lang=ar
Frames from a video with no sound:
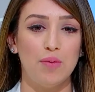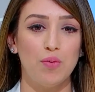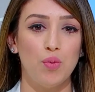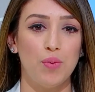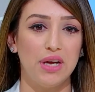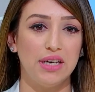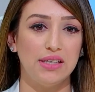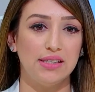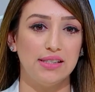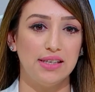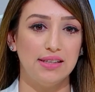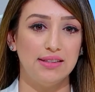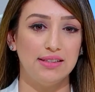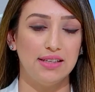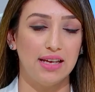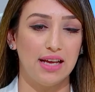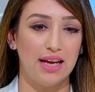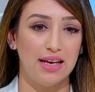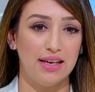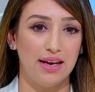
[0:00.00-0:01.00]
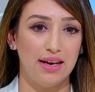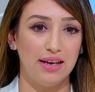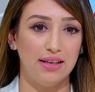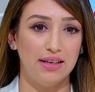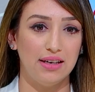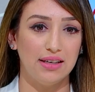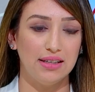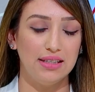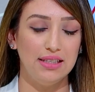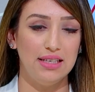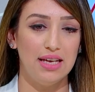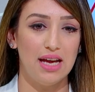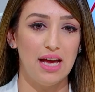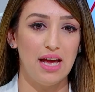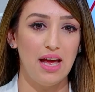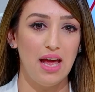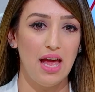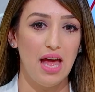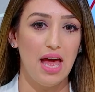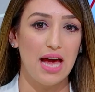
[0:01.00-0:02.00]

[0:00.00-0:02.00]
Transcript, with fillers: ممارسات غير أخلاقية